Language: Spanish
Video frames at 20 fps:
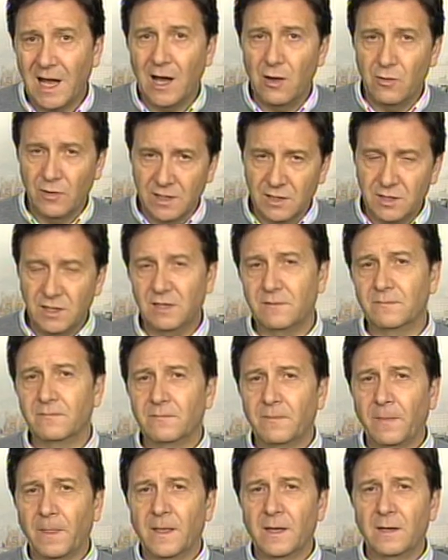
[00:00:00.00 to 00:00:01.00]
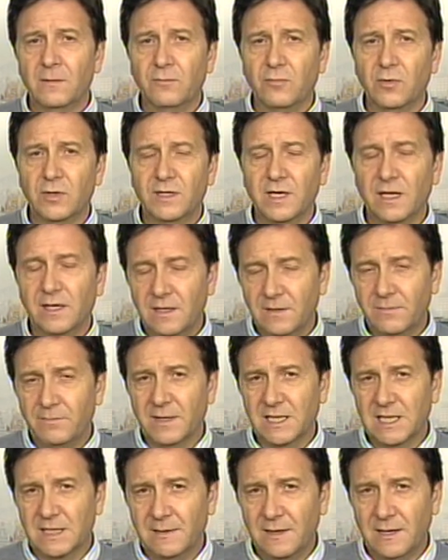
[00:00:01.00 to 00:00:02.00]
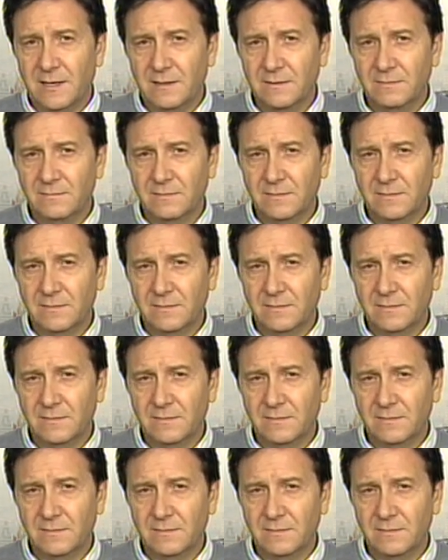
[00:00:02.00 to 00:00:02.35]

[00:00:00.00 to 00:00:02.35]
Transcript: aunque sí, pues aquí pasaba